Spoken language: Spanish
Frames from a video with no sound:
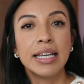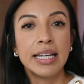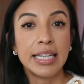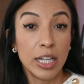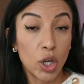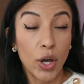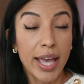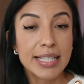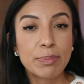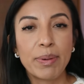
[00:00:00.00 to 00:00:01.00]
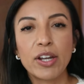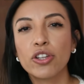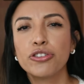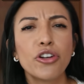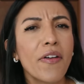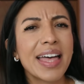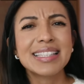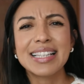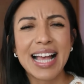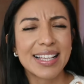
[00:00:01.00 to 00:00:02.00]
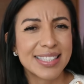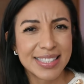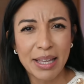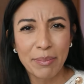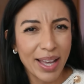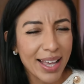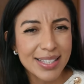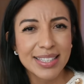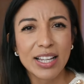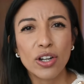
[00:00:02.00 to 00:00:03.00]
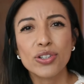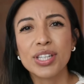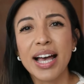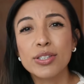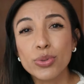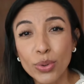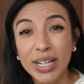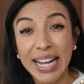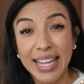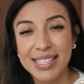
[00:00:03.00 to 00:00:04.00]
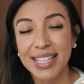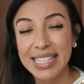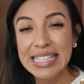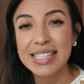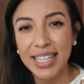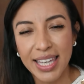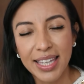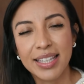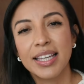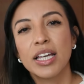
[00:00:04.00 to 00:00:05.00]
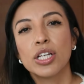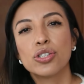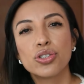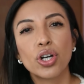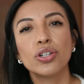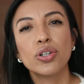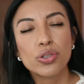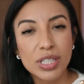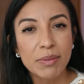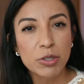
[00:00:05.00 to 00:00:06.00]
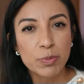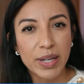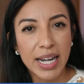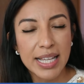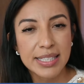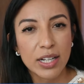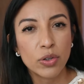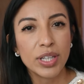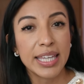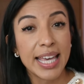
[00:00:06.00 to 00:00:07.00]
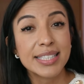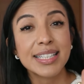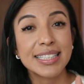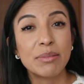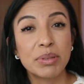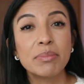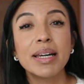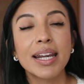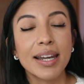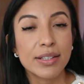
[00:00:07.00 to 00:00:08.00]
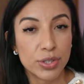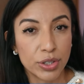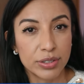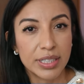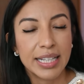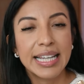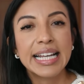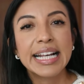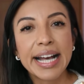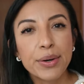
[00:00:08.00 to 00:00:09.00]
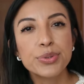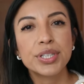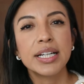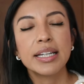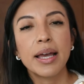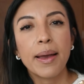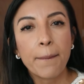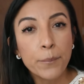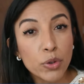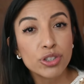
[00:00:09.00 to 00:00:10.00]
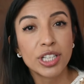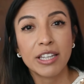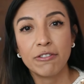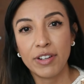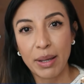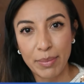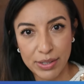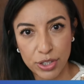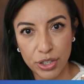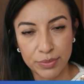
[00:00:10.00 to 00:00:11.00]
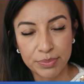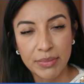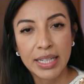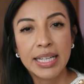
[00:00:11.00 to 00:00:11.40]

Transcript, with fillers: Y lo es, pero todas las demás, los azúcares en sí, son nocivos para la salud y esta es la primera razón, causan mucha inflamación.